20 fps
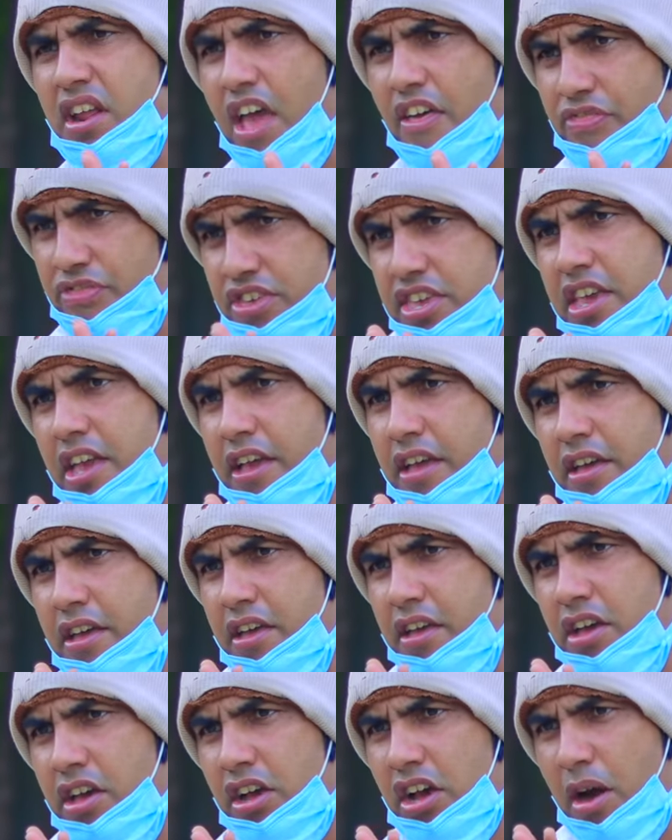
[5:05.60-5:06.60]
रहती है
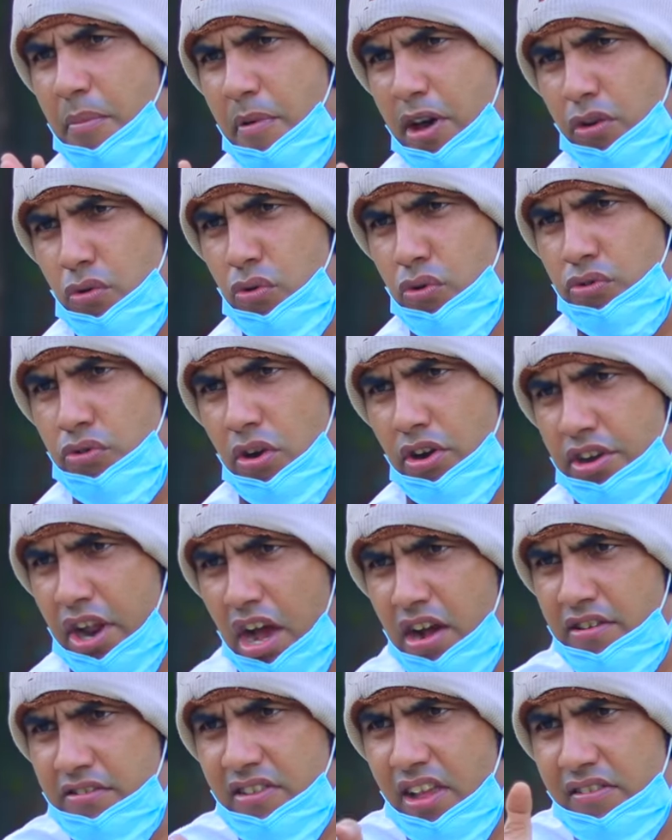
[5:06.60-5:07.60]
कमर को जो
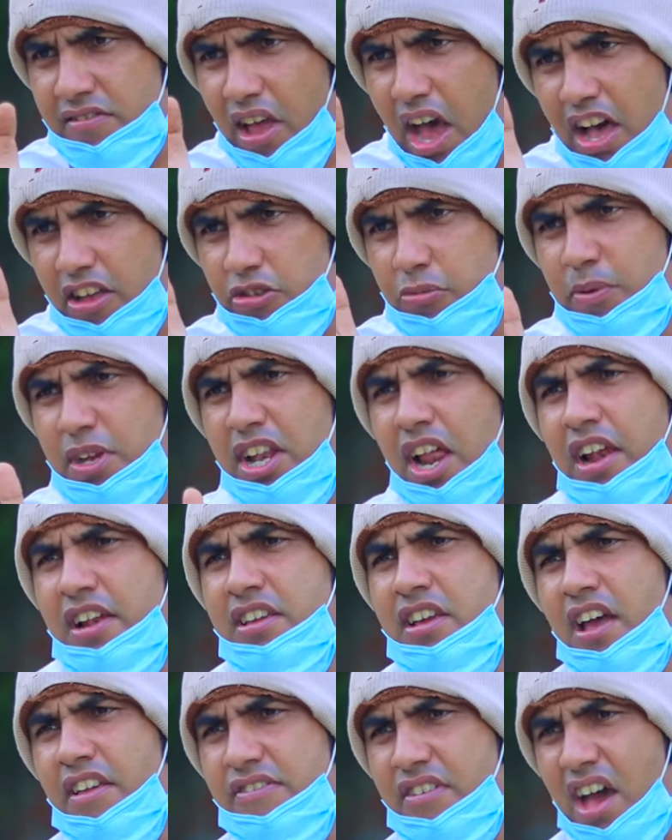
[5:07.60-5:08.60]
ढंग से सांस भी ना
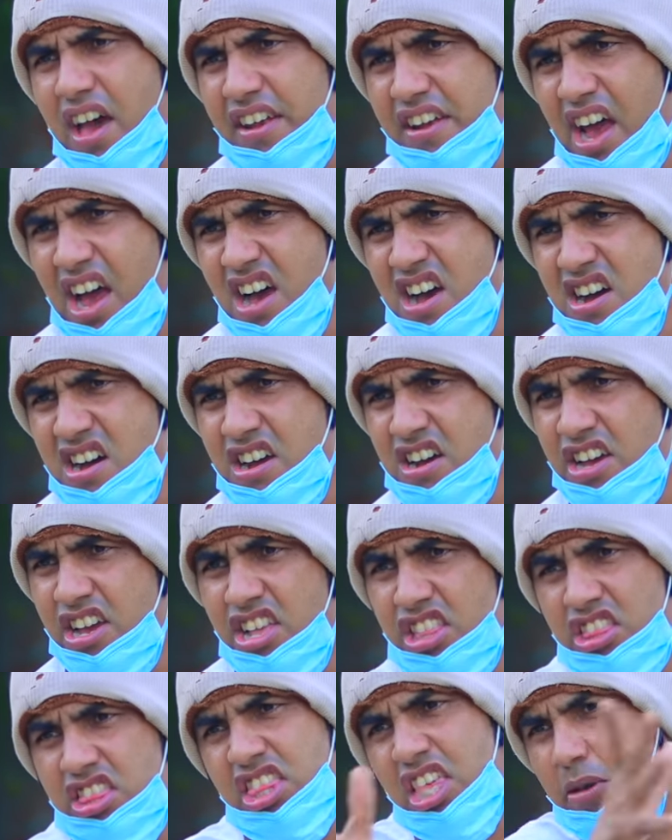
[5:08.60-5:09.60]
लिया जा रहा
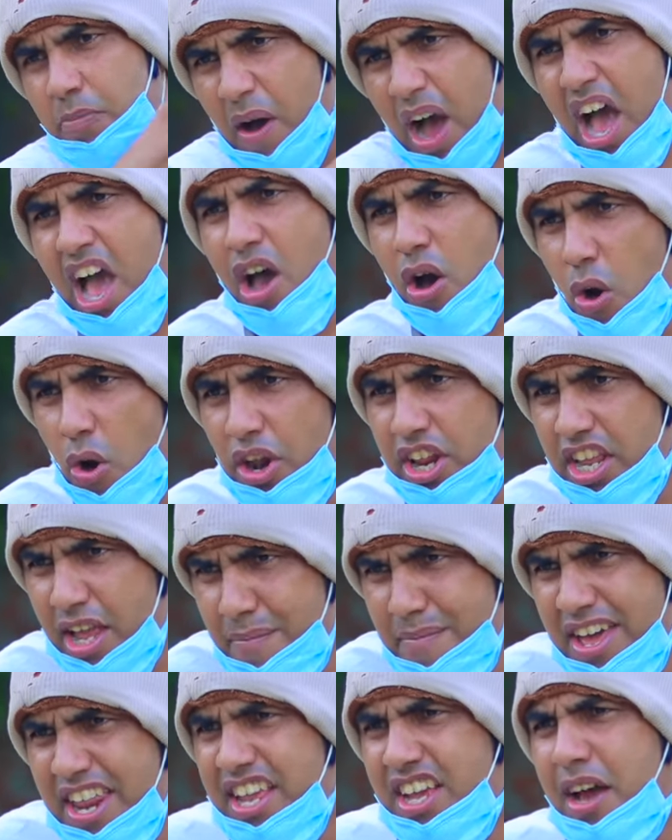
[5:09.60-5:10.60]
इतनी बाय हो रही है
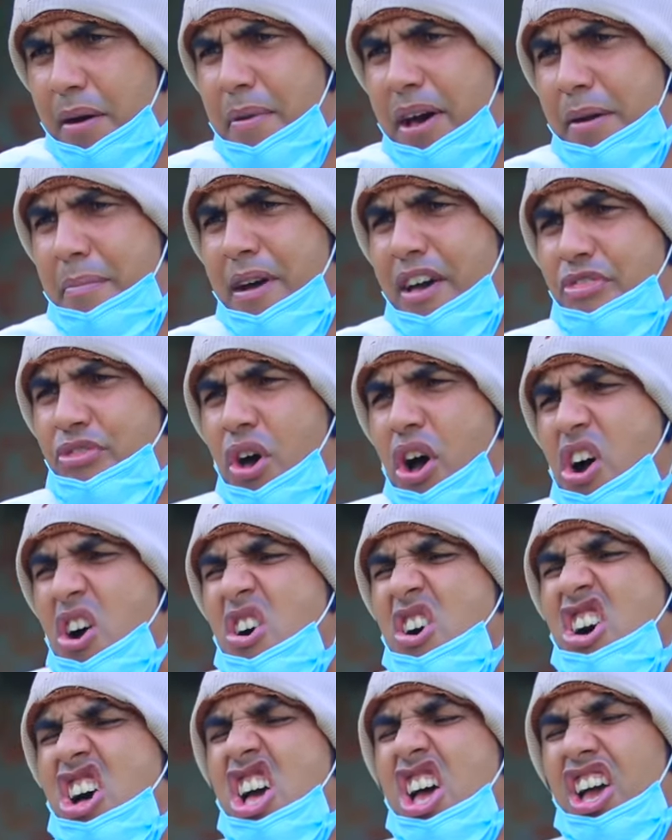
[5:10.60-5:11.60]
मेरी कमर में तो
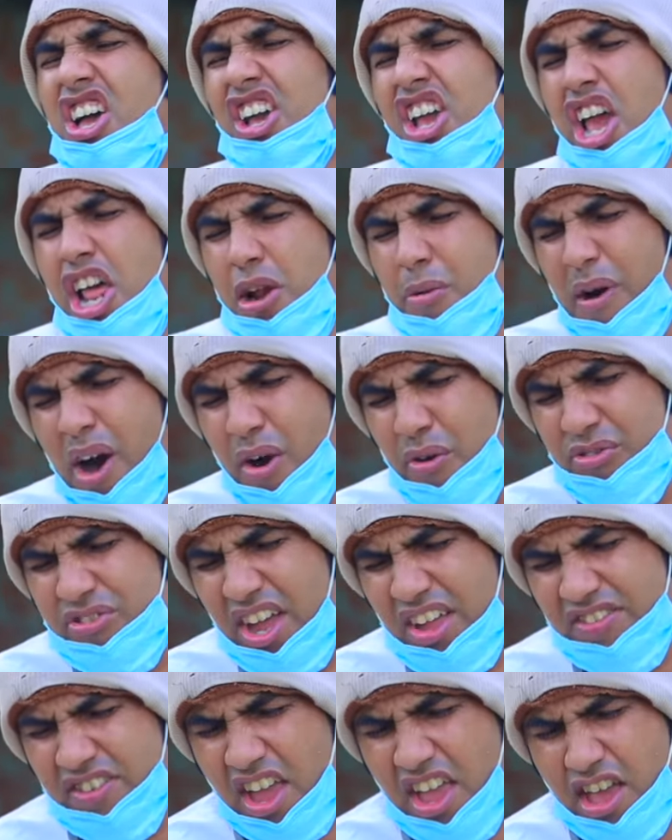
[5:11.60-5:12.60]
खिलवाओ
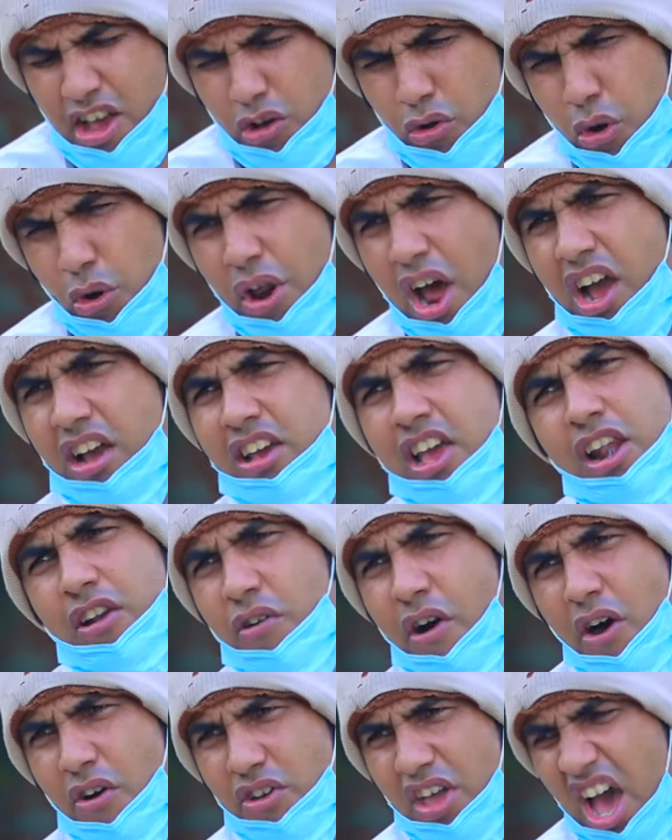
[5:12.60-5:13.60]
चाचा एक खुराक
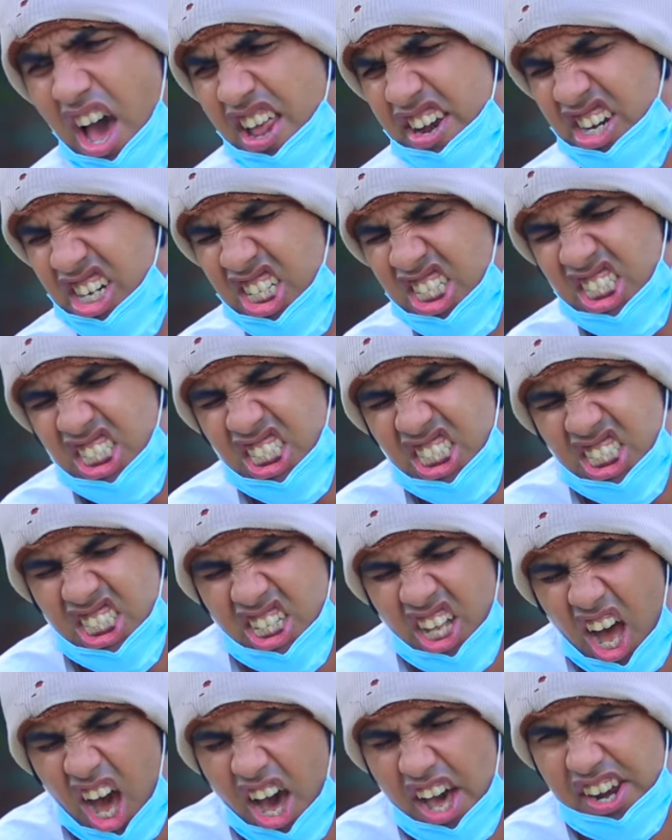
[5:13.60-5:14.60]
खिलवाओ यार
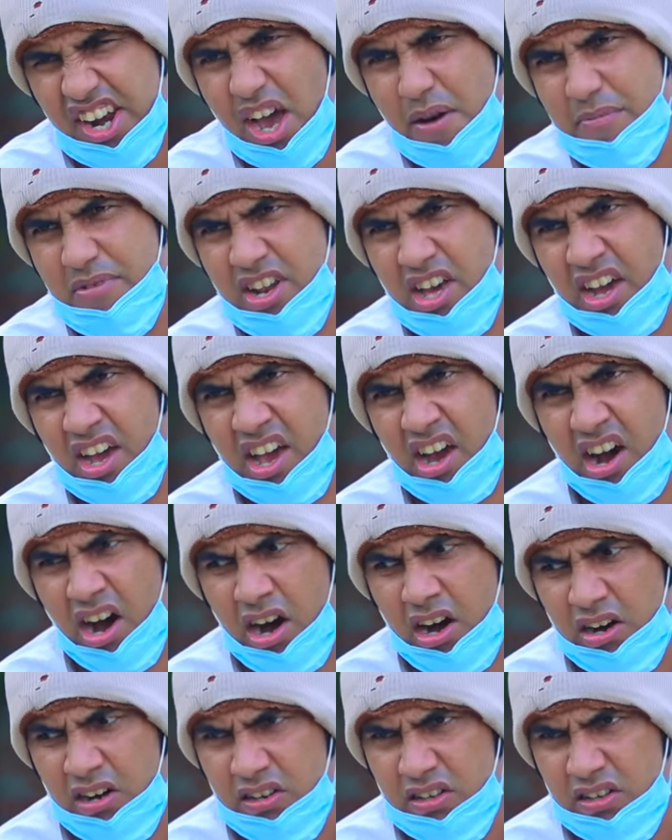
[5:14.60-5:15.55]
आराम लगेगा